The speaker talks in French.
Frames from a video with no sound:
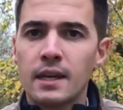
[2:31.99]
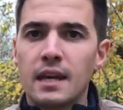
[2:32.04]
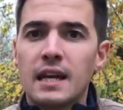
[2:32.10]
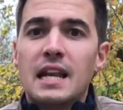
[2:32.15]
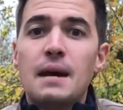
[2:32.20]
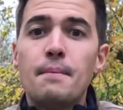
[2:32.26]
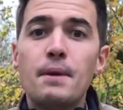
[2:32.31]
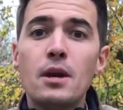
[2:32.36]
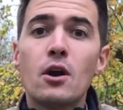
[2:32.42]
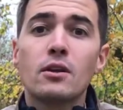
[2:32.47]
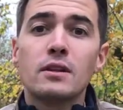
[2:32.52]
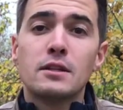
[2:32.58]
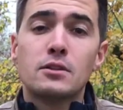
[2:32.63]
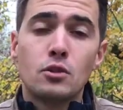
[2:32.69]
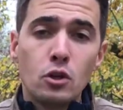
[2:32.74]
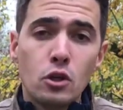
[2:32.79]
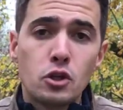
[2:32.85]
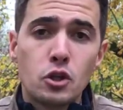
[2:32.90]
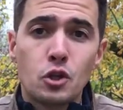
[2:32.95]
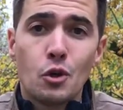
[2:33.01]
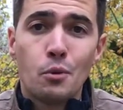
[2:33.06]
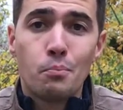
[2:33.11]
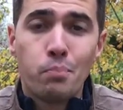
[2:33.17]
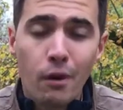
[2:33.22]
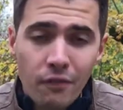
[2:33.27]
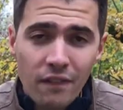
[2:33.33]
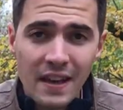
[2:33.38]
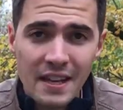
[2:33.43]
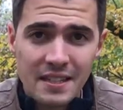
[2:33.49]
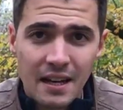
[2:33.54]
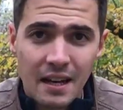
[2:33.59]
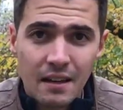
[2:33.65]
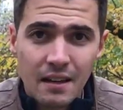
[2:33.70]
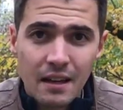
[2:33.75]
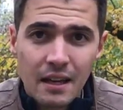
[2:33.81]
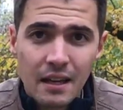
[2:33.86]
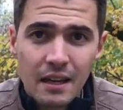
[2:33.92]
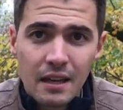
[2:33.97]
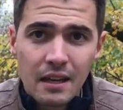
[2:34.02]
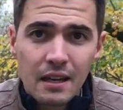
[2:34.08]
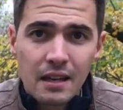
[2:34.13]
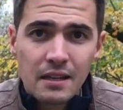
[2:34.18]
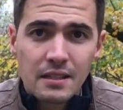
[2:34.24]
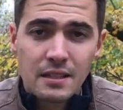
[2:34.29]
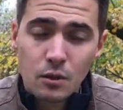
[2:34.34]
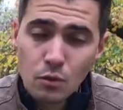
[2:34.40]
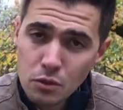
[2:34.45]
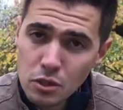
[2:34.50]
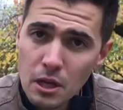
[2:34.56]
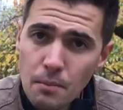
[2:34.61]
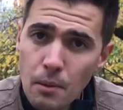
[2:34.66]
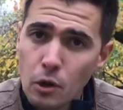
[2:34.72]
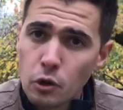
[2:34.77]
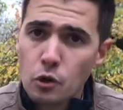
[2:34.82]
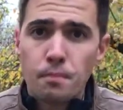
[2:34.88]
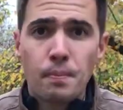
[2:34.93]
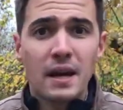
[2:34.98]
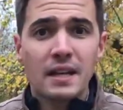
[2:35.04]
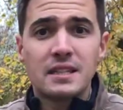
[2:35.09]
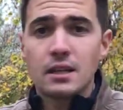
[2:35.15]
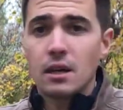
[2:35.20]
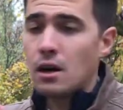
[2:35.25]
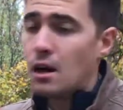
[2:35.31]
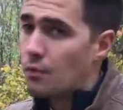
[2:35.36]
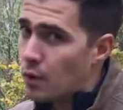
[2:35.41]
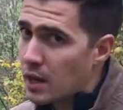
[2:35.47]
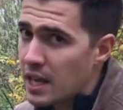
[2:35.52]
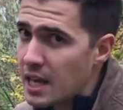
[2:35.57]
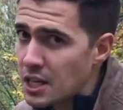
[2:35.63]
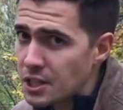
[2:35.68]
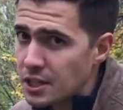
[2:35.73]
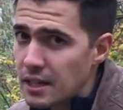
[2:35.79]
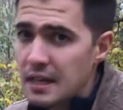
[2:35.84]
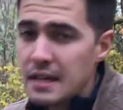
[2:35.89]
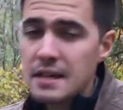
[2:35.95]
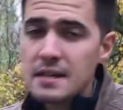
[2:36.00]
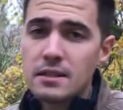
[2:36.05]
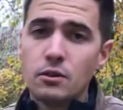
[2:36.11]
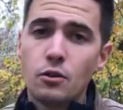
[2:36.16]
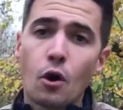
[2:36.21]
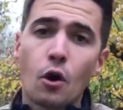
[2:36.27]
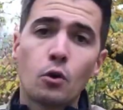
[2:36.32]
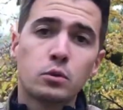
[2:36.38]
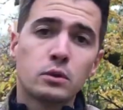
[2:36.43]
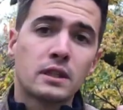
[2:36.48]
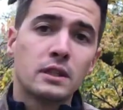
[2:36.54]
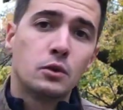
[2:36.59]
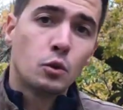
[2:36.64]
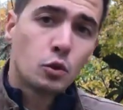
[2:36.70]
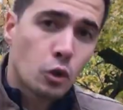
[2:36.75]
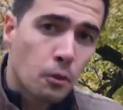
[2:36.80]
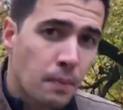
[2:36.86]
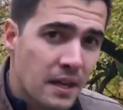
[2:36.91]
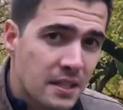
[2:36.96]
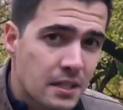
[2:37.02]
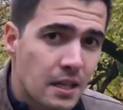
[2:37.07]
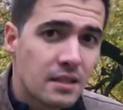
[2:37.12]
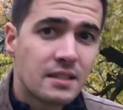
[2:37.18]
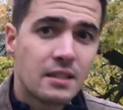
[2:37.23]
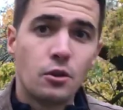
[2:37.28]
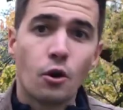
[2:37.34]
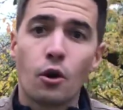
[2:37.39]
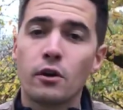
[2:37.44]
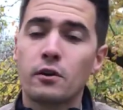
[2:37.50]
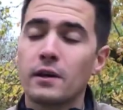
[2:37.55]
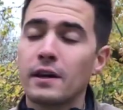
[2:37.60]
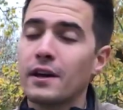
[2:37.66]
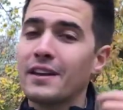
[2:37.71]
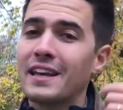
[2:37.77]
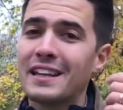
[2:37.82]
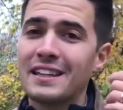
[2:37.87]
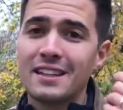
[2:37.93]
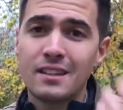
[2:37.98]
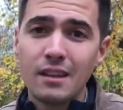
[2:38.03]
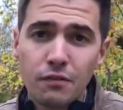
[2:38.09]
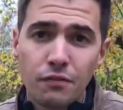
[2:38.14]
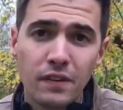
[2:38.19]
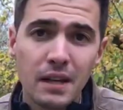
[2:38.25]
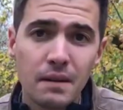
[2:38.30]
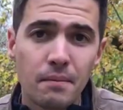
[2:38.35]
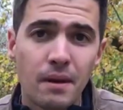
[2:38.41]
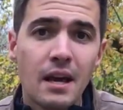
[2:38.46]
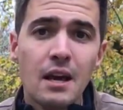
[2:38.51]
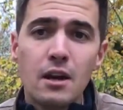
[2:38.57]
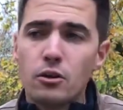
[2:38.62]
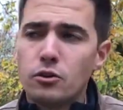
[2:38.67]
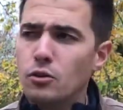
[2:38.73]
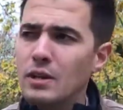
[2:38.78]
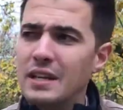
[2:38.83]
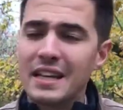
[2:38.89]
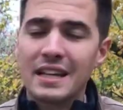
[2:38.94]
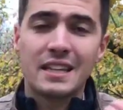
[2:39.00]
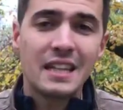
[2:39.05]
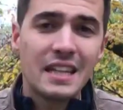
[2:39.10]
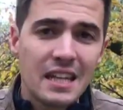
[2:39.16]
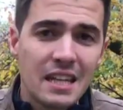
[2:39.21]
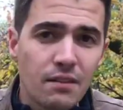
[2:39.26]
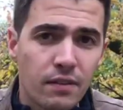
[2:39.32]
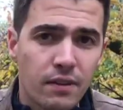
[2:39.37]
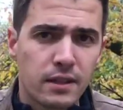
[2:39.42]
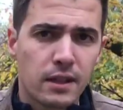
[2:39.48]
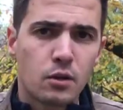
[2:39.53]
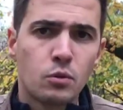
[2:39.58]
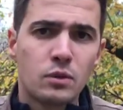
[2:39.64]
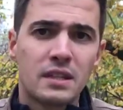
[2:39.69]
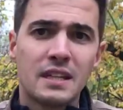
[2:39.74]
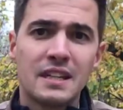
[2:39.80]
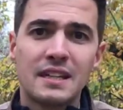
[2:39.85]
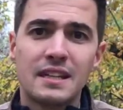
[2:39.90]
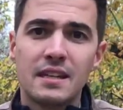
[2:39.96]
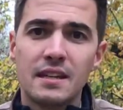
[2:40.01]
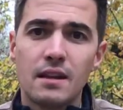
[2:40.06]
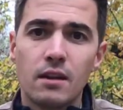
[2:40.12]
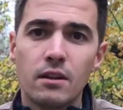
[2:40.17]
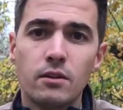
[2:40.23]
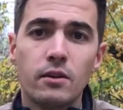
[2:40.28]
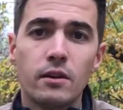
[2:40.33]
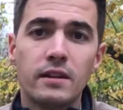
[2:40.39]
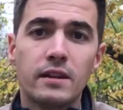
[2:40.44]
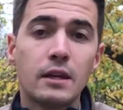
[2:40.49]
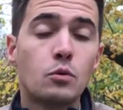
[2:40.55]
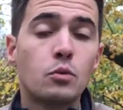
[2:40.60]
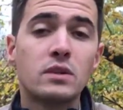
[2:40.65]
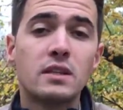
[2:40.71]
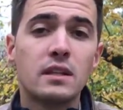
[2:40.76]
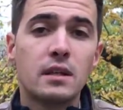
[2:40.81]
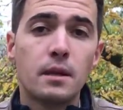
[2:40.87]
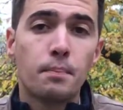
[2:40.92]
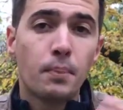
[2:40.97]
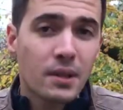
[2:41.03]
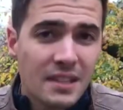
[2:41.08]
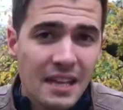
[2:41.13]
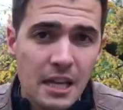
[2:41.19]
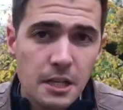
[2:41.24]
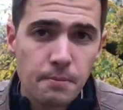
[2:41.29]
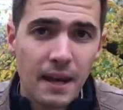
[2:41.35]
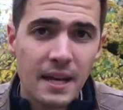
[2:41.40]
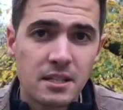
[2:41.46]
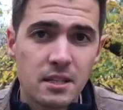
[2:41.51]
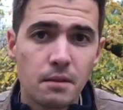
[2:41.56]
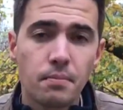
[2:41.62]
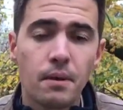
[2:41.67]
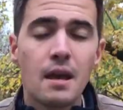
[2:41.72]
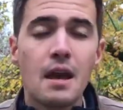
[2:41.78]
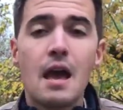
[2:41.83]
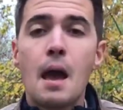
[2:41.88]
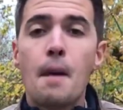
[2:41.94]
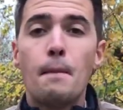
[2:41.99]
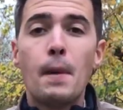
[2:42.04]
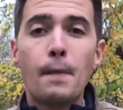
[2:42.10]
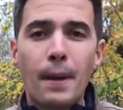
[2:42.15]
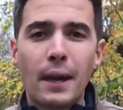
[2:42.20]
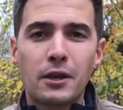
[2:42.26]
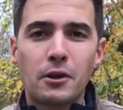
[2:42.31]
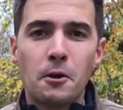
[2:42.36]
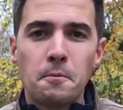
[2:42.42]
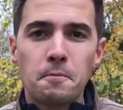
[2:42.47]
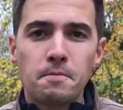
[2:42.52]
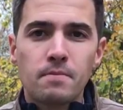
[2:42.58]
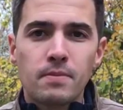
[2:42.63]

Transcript: Et la meilleure des solutions pour faire ça, c'est non seulement de partir en voyage, c'est de rencontrer d'autres personnes, c'est de regarder des films, de lire des livres, d'écouter des, podcasts par exemple, mais pas que.